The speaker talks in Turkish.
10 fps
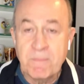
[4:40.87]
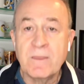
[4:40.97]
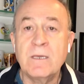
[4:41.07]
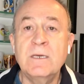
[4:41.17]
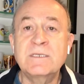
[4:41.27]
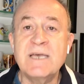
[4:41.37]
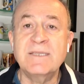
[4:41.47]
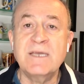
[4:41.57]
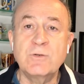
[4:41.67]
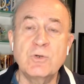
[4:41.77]
Ee,
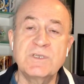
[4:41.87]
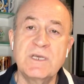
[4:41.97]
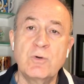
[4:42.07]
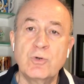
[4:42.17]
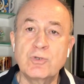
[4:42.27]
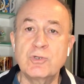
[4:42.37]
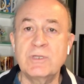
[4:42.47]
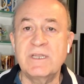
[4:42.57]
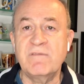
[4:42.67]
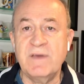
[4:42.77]
zaten Rozier
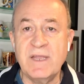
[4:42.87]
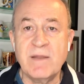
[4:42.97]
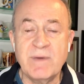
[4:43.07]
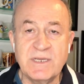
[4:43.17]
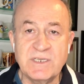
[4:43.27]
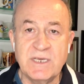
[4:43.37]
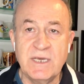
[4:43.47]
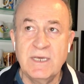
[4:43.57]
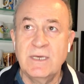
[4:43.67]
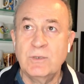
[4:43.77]
konusunda da Fenerbahçe
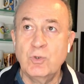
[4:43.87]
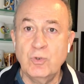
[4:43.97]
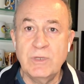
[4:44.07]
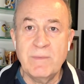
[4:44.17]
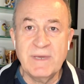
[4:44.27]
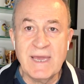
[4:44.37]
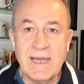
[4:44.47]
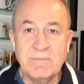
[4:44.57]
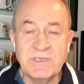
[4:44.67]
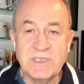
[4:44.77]
gündeme
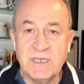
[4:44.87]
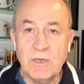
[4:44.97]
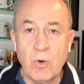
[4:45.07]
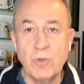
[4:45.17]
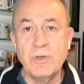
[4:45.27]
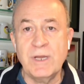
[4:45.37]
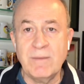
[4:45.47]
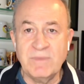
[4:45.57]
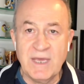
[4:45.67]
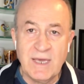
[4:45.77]
gelmişti. O
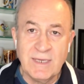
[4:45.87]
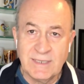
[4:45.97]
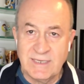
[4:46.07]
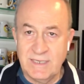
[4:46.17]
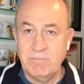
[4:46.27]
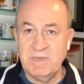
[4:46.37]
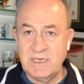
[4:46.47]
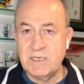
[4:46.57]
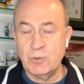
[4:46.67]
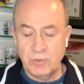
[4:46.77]
dönemde ki bir
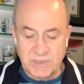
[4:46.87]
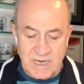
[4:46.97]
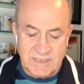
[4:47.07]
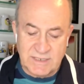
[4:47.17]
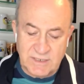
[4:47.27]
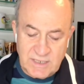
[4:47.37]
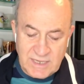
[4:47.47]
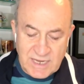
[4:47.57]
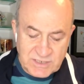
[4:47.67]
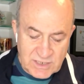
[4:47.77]
iki gün içerisinde
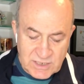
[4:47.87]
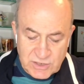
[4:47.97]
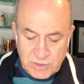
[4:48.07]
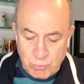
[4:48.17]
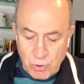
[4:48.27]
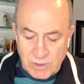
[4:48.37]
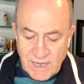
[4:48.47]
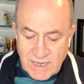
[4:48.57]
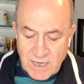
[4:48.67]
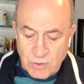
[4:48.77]
gerçekleşti bu
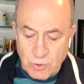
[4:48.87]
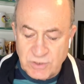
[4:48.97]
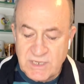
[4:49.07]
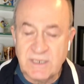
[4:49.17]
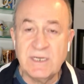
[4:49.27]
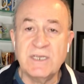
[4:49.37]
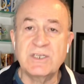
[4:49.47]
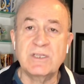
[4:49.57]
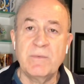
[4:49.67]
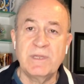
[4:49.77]
olay. Rozier'in
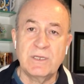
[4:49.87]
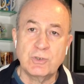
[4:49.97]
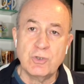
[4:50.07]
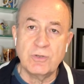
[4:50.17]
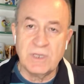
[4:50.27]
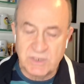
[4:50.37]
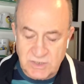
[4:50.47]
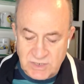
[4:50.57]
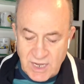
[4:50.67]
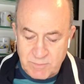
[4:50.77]
açıklamaları son derece
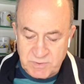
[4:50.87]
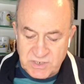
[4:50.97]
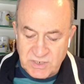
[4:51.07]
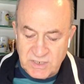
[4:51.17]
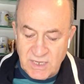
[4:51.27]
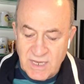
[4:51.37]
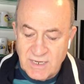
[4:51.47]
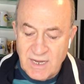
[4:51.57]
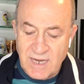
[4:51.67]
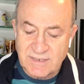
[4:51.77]
çarpıcıydı.
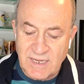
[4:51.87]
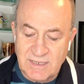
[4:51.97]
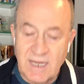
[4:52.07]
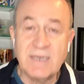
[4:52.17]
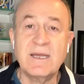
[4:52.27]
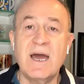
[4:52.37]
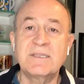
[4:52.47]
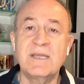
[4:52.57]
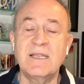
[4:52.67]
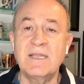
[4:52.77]
Kartallar
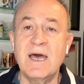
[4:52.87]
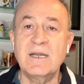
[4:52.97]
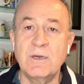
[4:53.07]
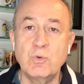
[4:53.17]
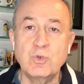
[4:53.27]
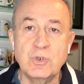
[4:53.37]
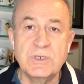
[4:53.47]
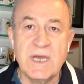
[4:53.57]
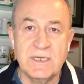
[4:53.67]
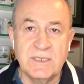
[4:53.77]
kartallarla
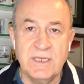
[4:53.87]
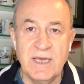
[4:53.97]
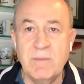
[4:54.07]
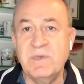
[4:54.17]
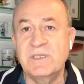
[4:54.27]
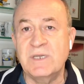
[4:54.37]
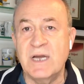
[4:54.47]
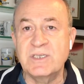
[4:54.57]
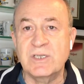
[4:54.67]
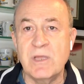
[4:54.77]
uçacak diye bir
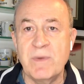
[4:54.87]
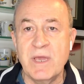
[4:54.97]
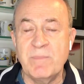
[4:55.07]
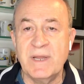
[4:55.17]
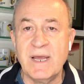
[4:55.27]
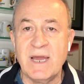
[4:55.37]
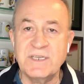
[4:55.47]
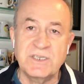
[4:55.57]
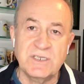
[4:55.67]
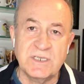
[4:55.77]
açıklama yaparak
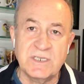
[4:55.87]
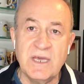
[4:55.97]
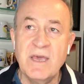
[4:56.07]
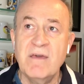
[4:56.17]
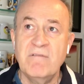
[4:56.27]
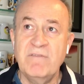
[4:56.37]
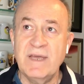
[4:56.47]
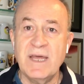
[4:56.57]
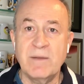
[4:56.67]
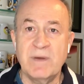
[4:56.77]
açıkçası
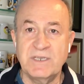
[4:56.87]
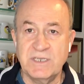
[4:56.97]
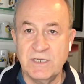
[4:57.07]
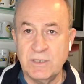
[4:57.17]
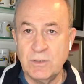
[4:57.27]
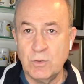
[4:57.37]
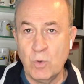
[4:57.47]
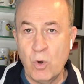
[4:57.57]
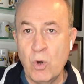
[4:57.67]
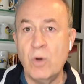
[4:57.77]
Fenerbahçe'nin
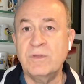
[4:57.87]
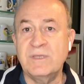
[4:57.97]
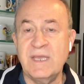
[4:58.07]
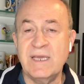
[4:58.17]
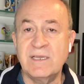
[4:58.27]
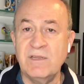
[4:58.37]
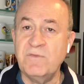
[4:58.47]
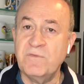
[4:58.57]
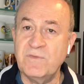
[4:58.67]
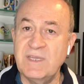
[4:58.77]
o teklif
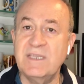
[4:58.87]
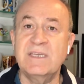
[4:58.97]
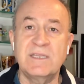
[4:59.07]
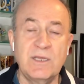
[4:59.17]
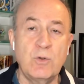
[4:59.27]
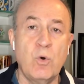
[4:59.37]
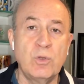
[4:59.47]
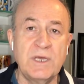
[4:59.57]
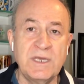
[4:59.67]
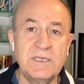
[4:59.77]
dedikleri
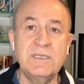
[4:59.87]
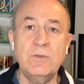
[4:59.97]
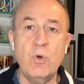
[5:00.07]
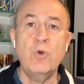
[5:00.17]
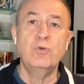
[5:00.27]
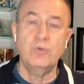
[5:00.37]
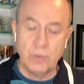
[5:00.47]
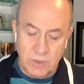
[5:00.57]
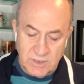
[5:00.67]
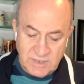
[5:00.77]
olayının önünü
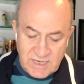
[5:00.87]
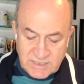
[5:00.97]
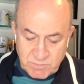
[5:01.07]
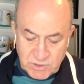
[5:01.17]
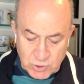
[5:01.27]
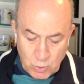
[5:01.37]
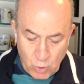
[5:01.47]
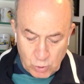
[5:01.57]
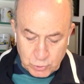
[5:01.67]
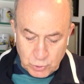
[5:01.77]
kesmiş
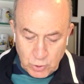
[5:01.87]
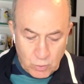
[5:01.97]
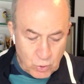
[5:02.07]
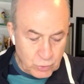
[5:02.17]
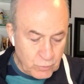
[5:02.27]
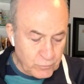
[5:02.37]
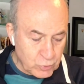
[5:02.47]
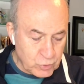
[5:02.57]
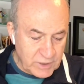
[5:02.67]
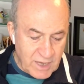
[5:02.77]
olduğu onu
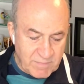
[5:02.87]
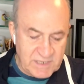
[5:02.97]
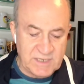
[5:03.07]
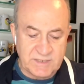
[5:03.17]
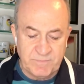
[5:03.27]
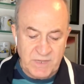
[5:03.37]
vurgulayabiliriz.